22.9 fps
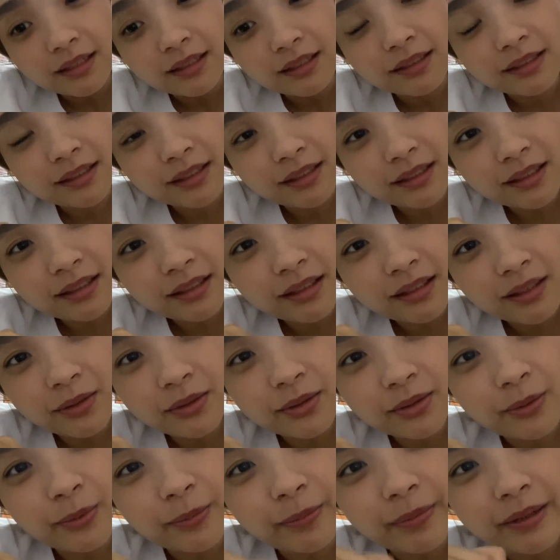Hindi na rin ako
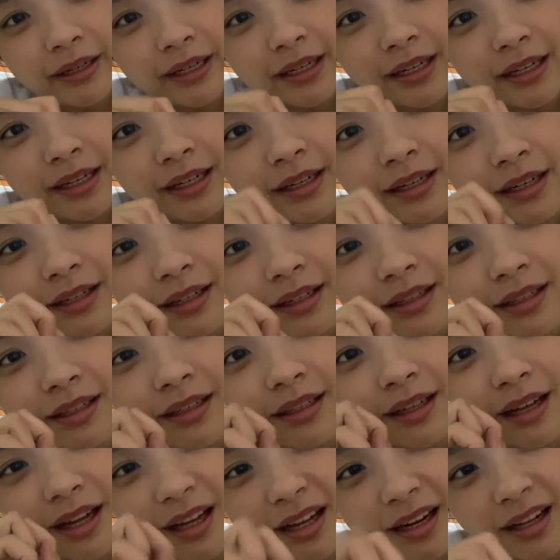super
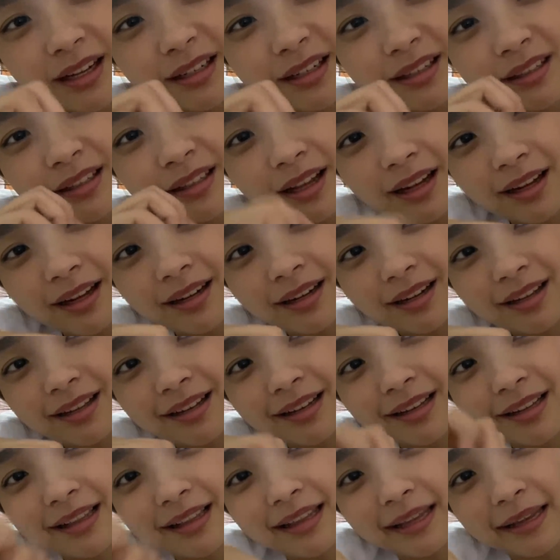aral na aral
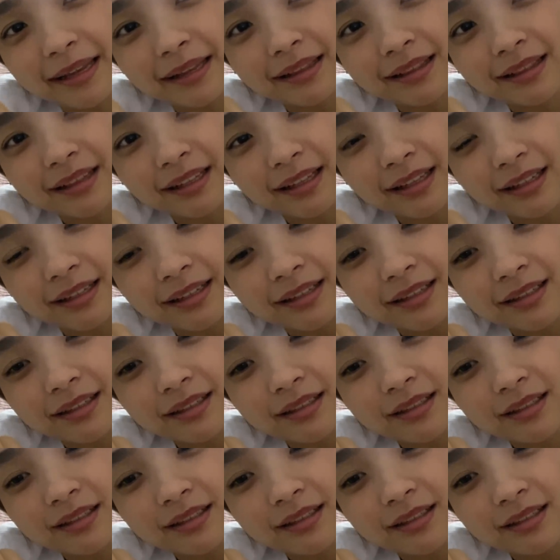lately.